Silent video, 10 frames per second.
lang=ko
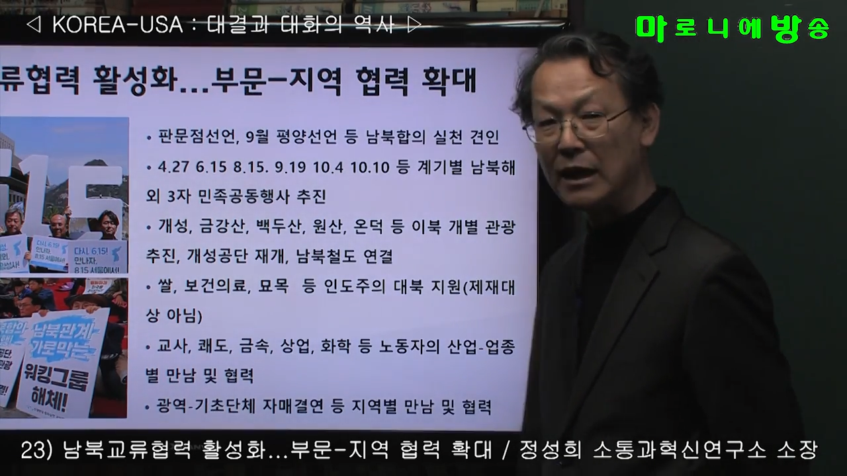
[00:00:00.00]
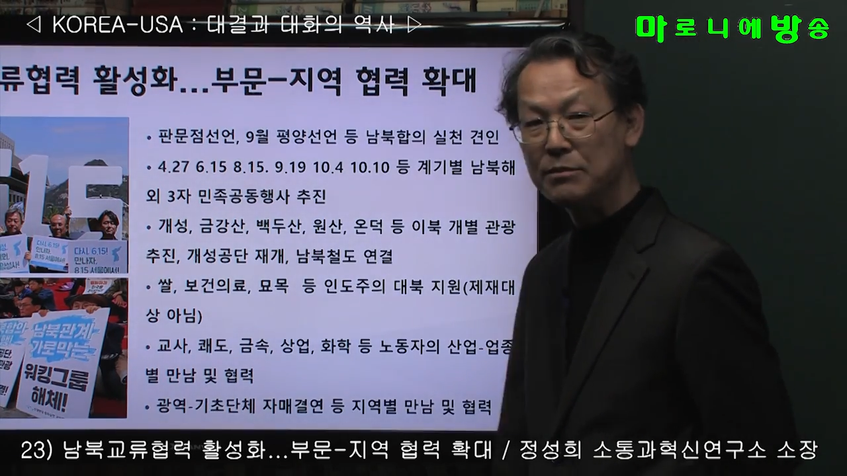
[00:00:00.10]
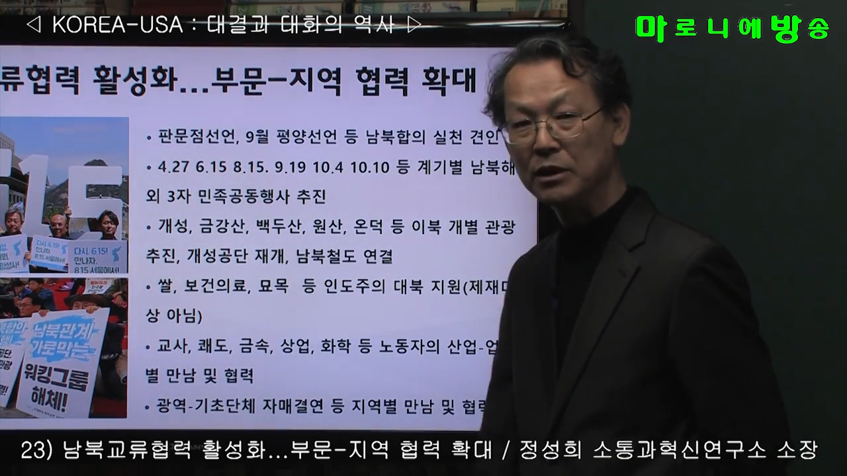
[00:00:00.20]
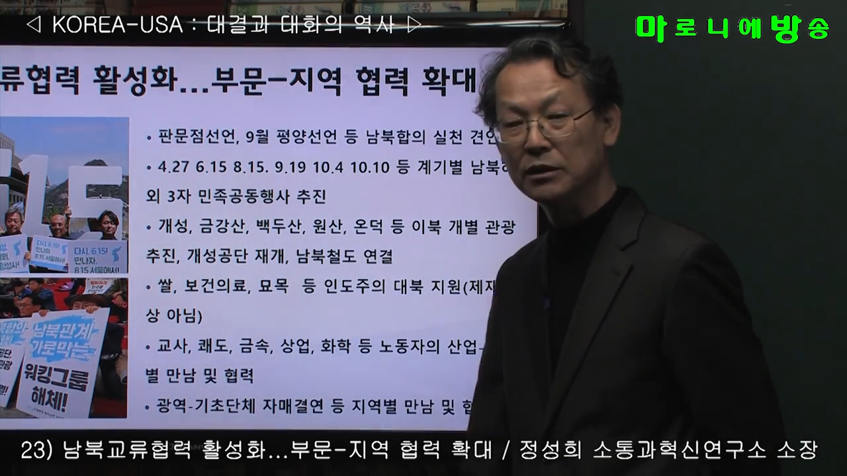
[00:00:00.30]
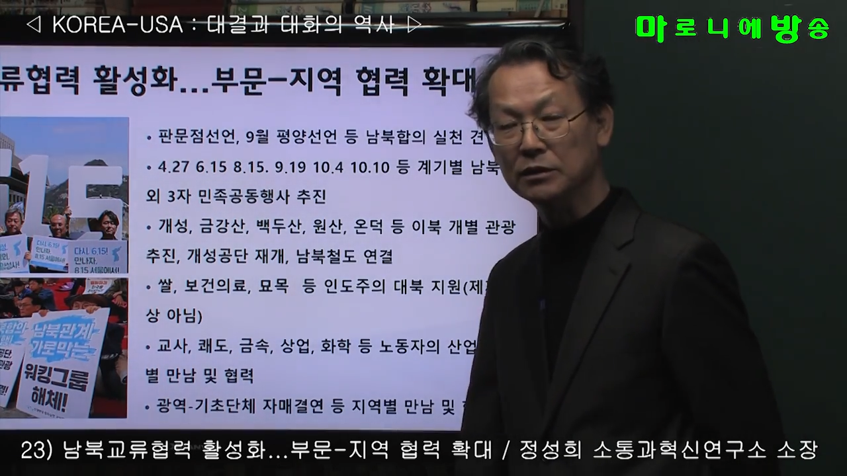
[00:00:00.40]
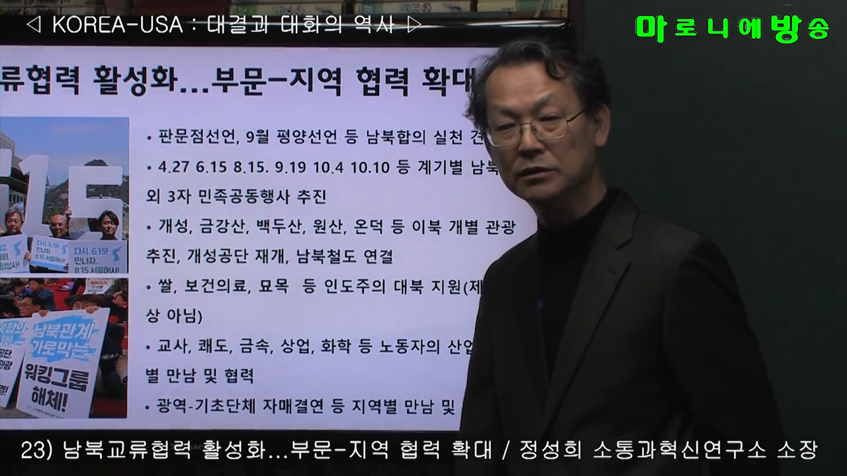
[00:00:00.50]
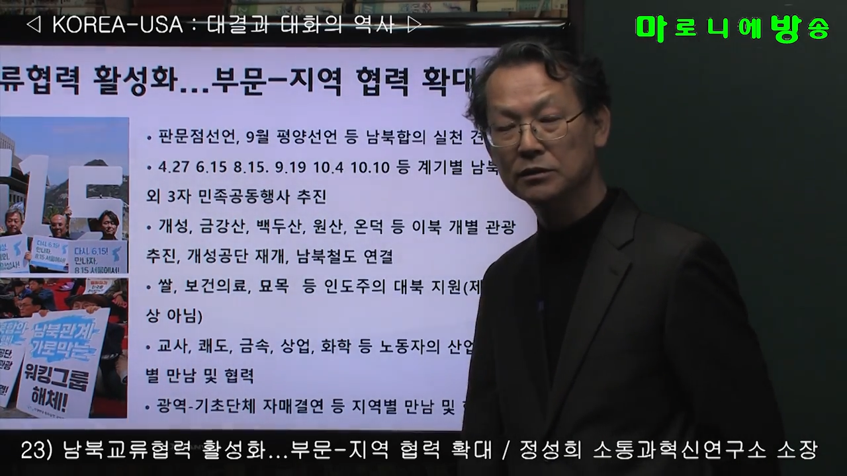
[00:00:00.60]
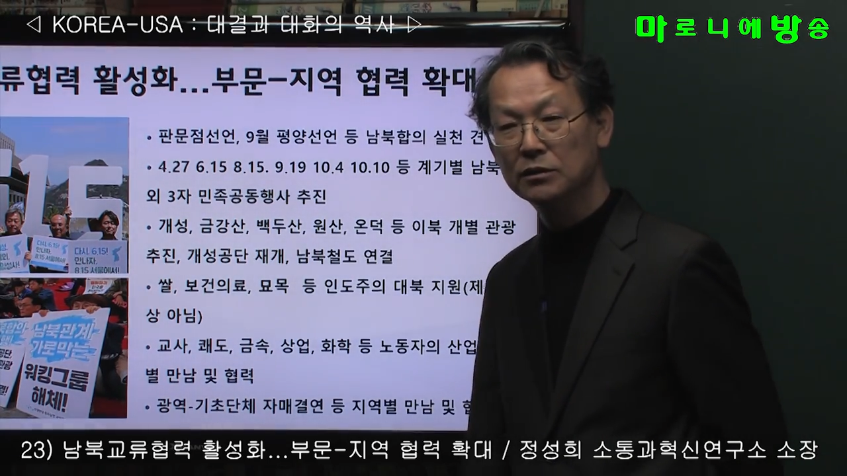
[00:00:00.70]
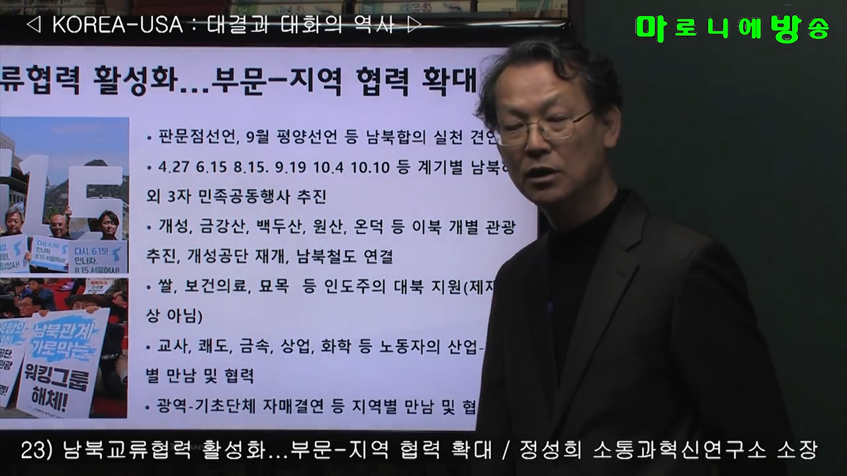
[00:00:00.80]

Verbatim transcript: 하면은